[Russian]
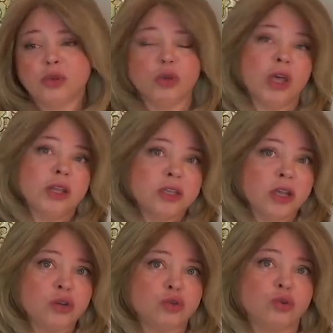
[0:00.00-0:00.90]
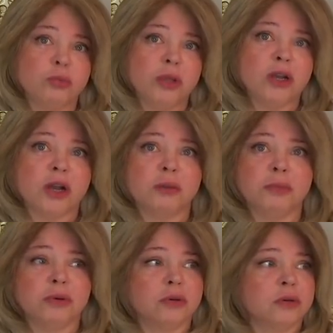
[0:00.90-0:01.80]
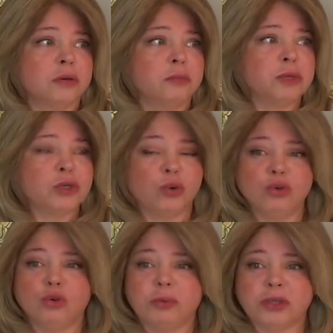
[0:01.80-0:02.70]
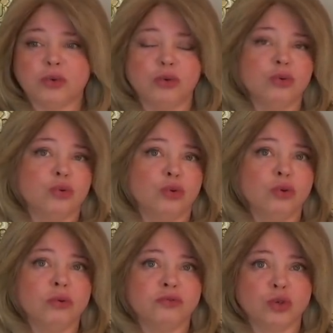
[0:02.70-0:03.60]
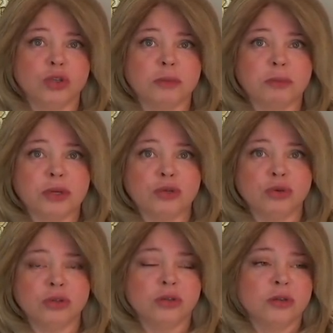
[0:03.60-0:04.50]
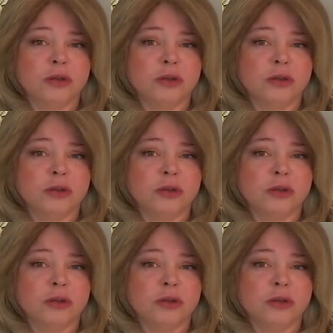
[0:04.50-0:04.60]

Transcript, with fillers: Но я надеюсь, что у меня как бы потихоньку-потихоньку, но все это придет